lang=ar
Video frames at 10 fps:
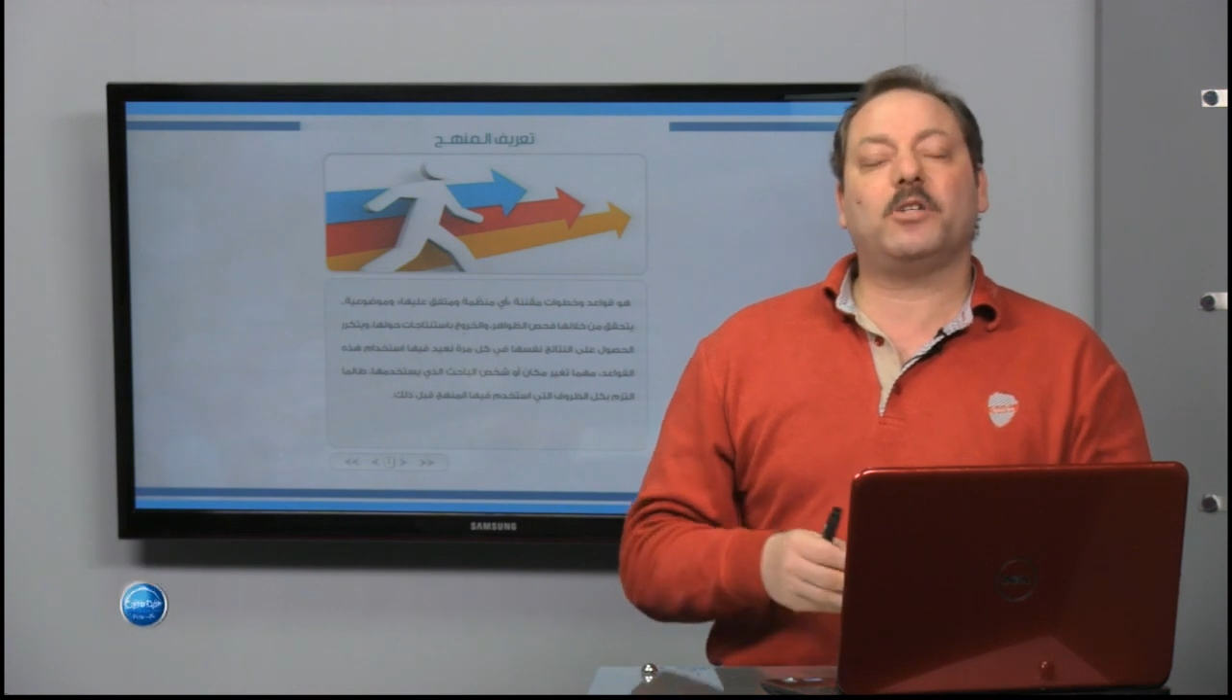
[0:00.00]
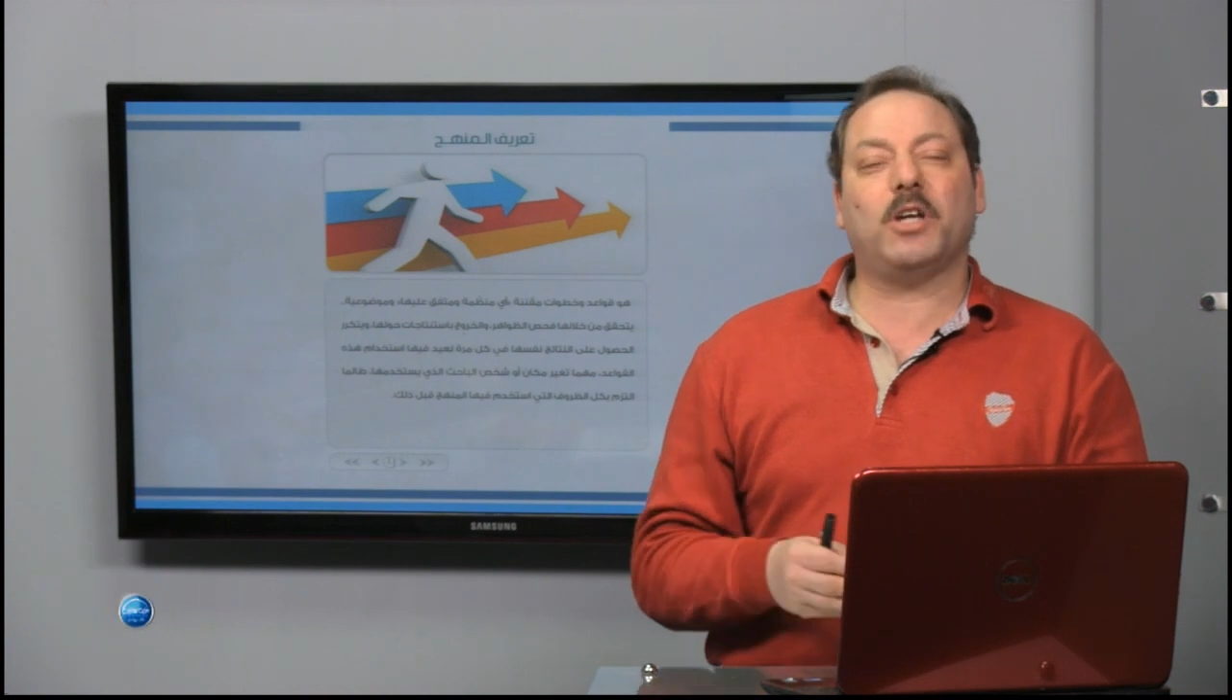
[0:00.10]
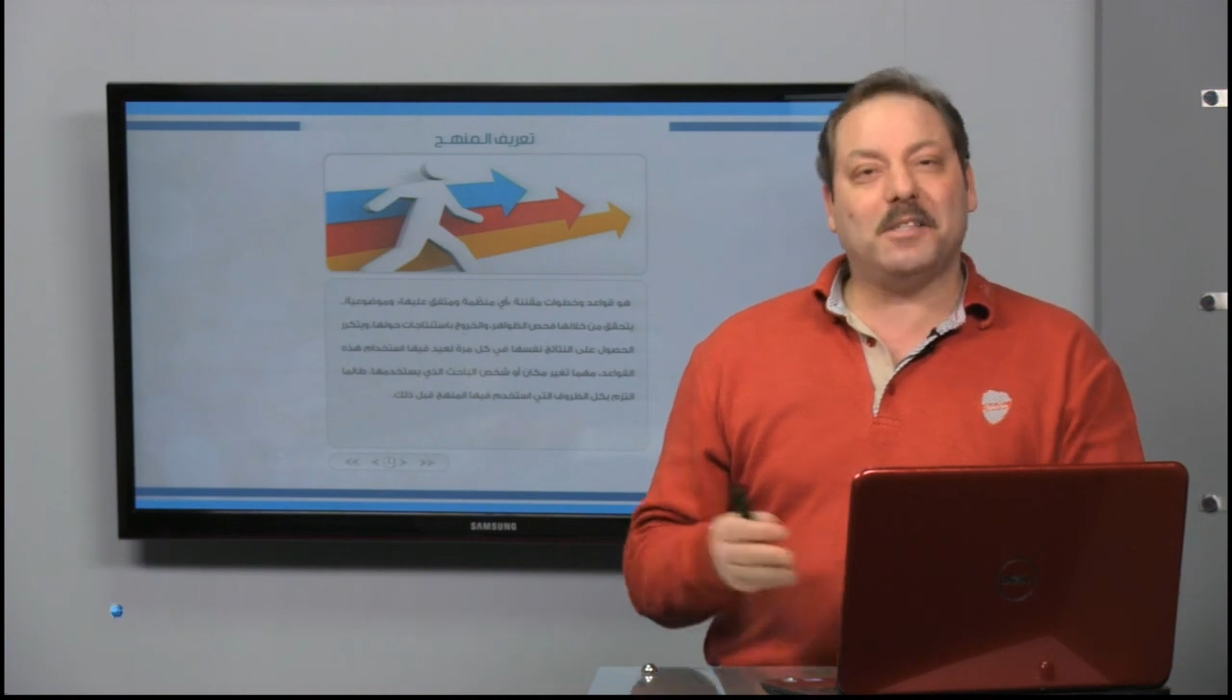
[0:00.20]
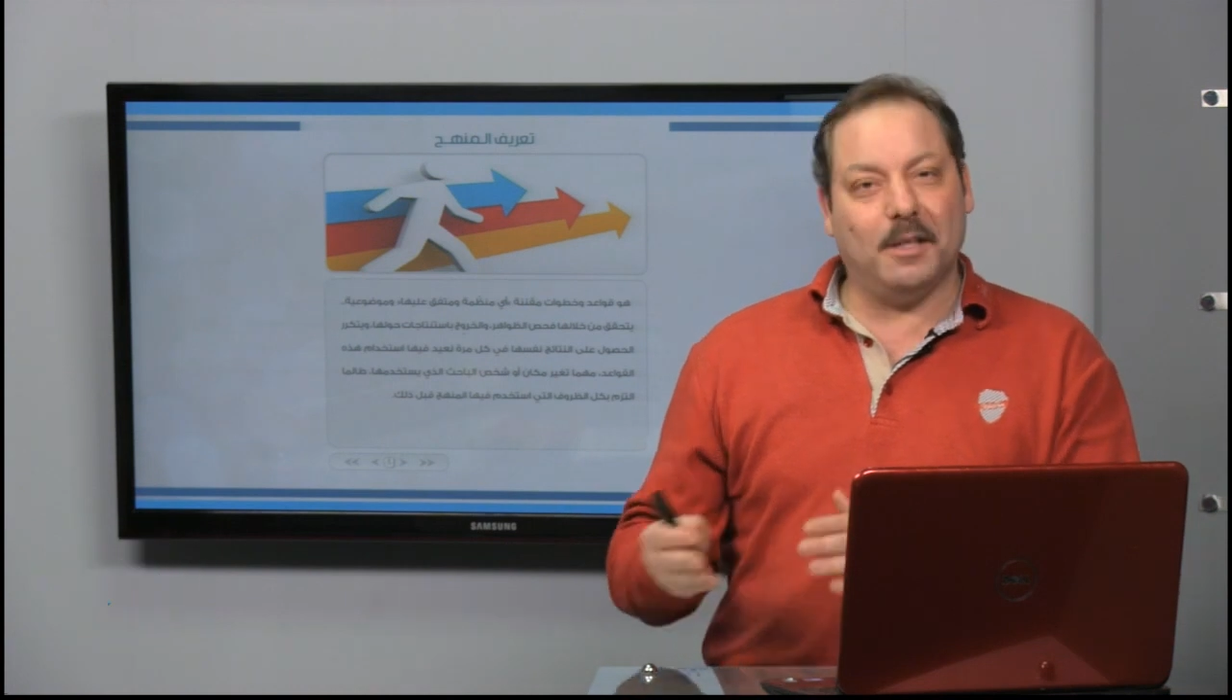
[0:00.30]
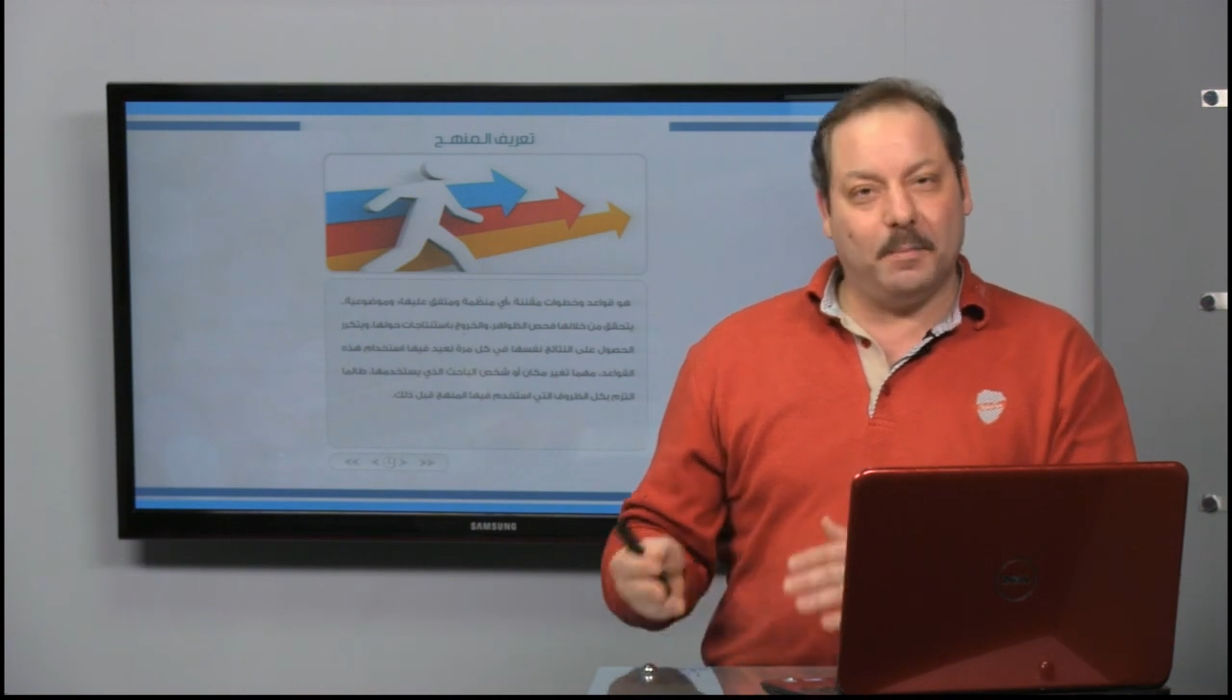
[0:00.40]

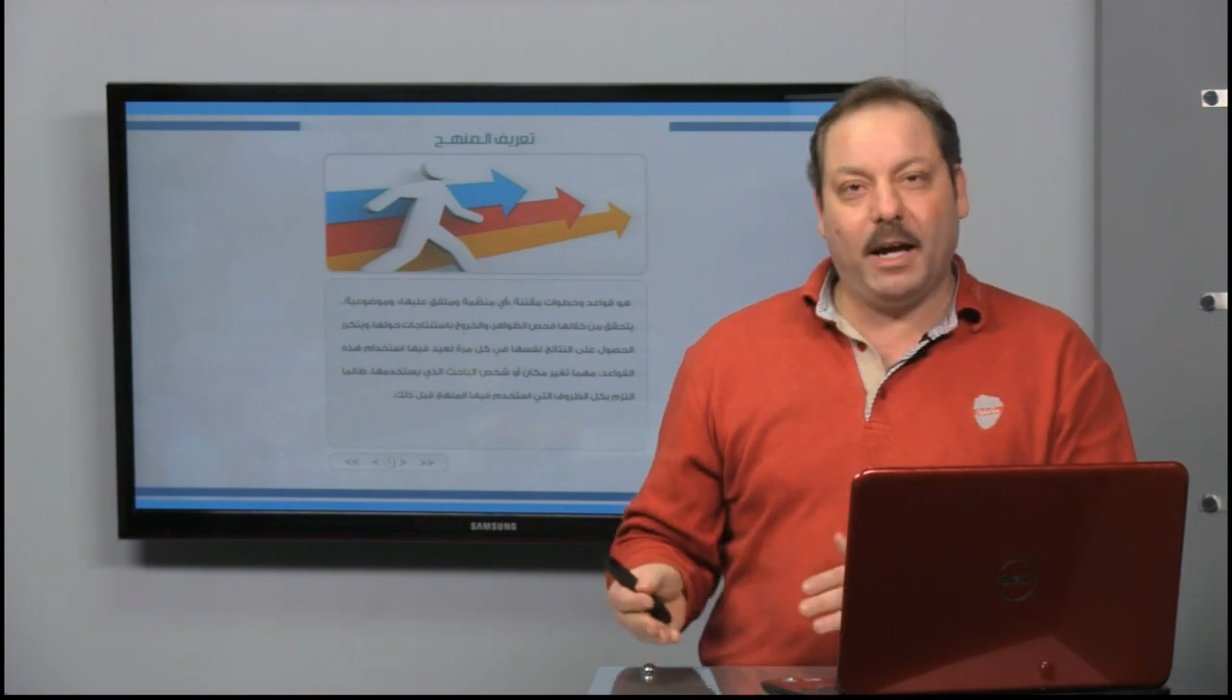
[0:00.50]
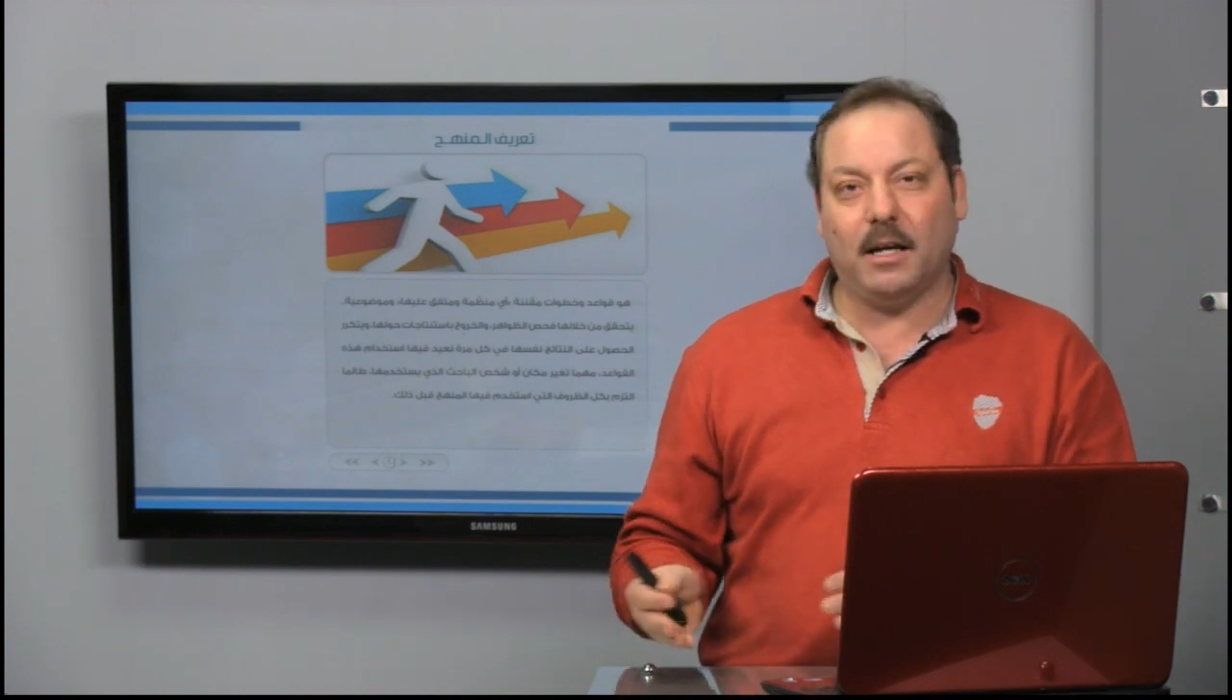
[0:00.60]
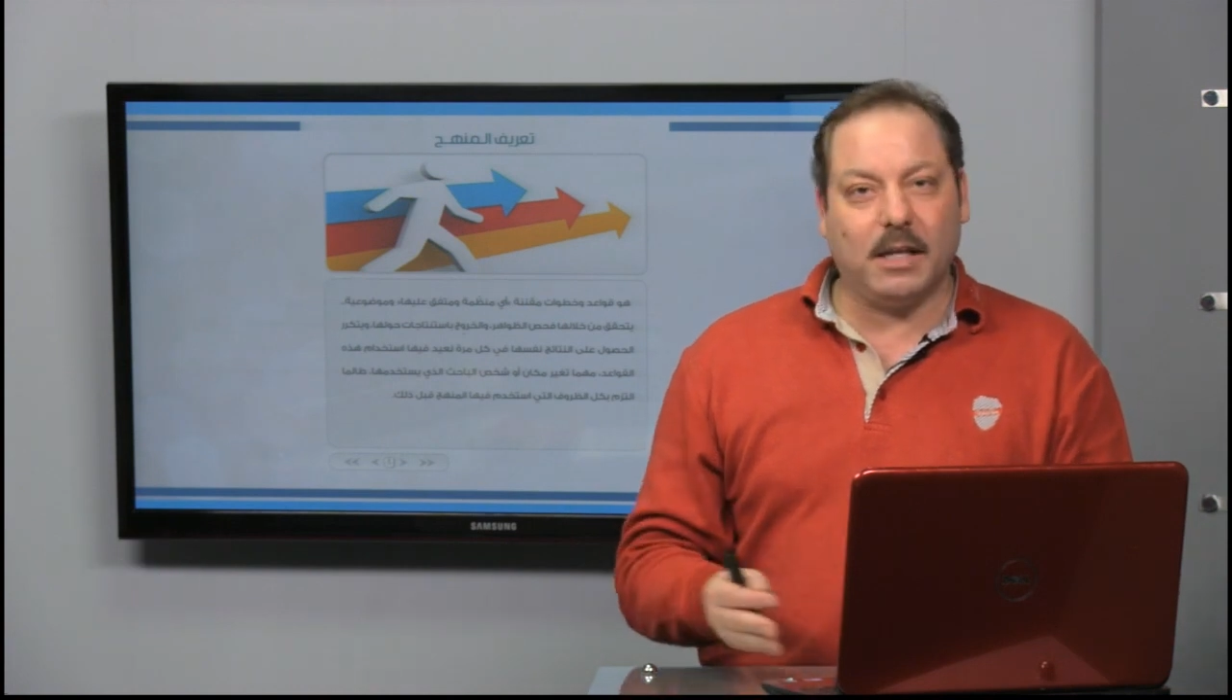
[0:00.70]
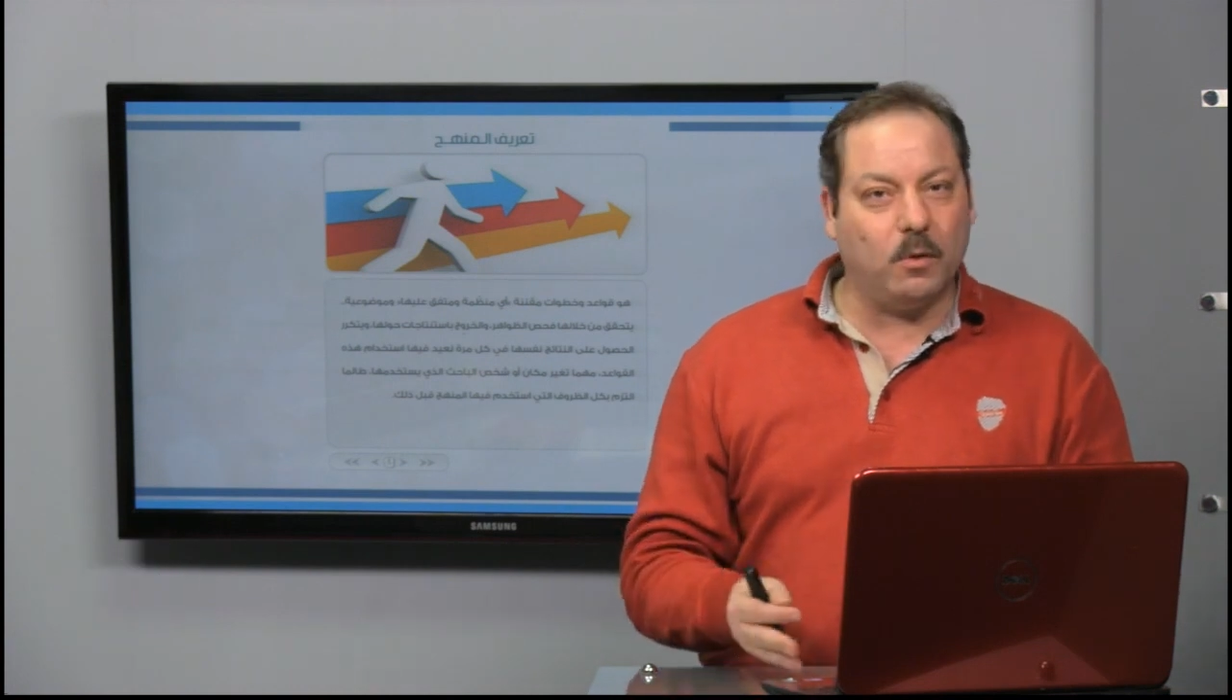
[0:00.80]
شخص الباحث